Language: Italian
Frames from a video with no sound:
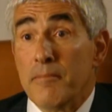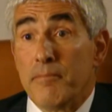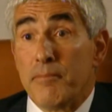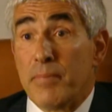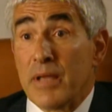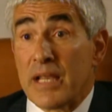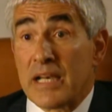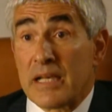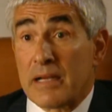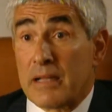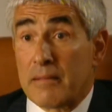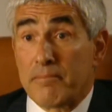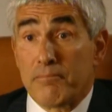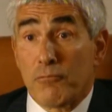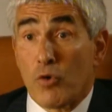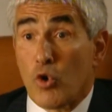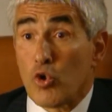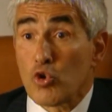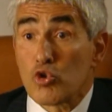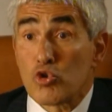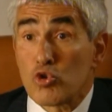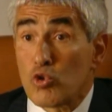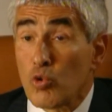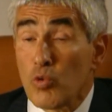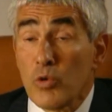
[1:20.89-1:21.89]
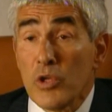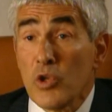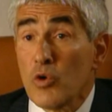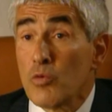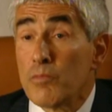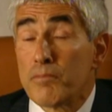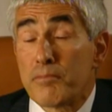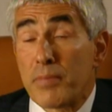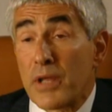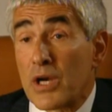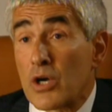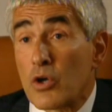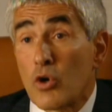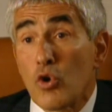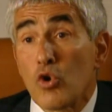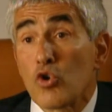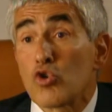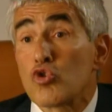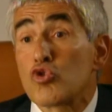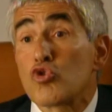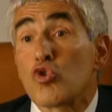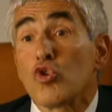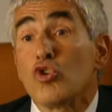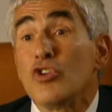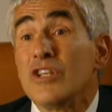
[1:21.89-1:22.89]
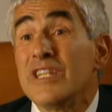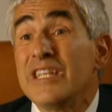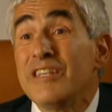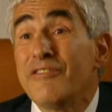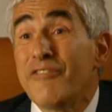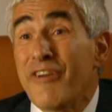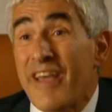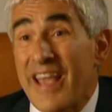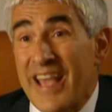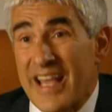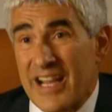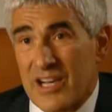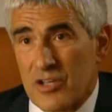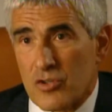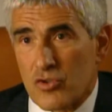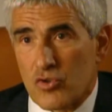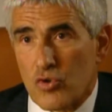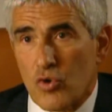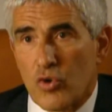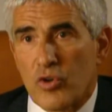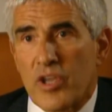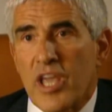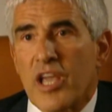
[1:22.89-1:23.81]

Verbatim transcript: per costruire un percorso diverso